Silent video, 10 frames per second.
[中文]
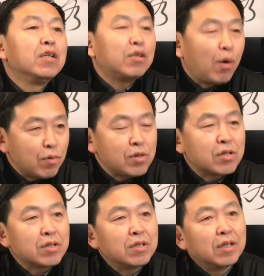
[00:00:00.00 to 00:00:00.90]
同
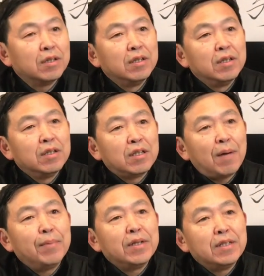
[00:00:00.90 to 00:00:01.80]
时呢，
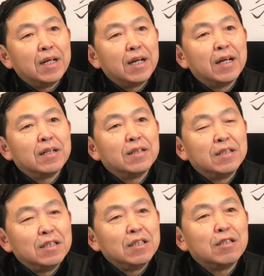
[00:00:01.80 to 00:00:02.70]
他们也
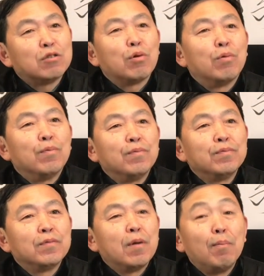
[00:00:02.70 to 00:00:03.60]
以一种
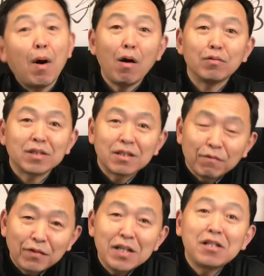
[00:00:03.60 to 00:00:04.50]
貌似
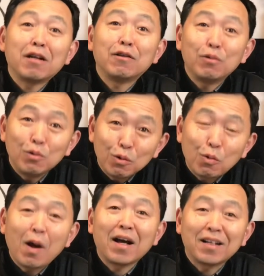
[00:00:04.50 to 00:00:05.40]
非常的愉
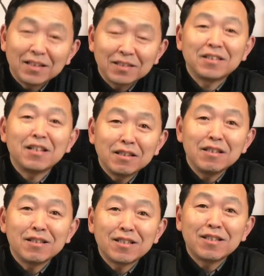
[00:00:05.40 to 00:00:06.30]
快和镇
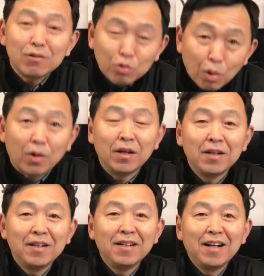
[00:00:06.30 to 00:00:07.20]
定自若
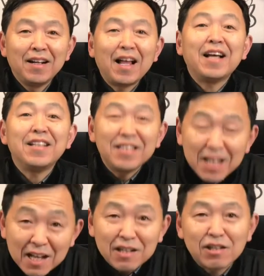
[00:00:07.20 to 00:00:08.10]
来
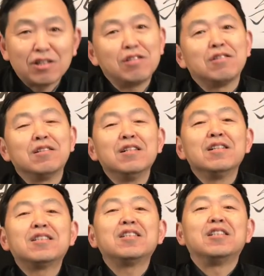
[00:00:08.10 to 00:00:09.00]
掩饰
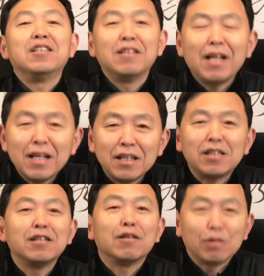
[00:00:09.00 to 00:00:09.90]
自己内
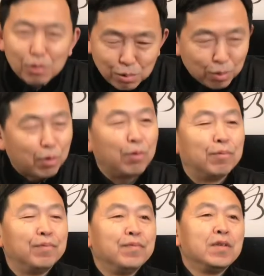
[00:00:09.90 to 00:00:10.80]
心的虚
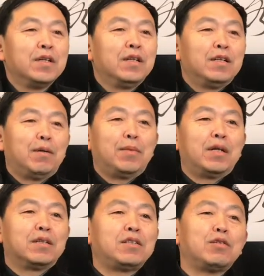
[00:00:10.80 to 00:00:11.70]
空。那
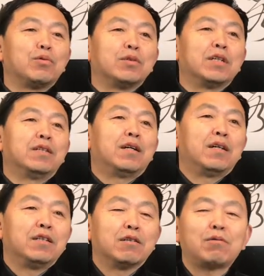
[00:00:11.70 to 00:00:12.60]
么这种人
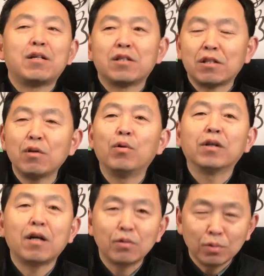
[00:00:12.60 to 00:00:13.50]
呢，也算是生活
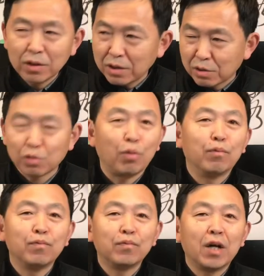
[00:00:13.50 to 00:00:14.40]
当中的一种。
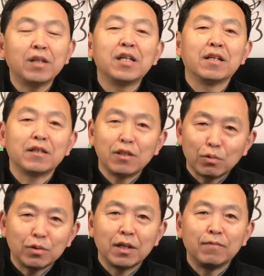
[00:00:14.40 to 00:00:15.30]
而且呢，这
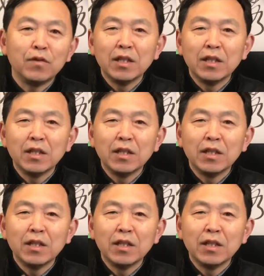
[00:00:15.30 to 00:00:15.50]
种人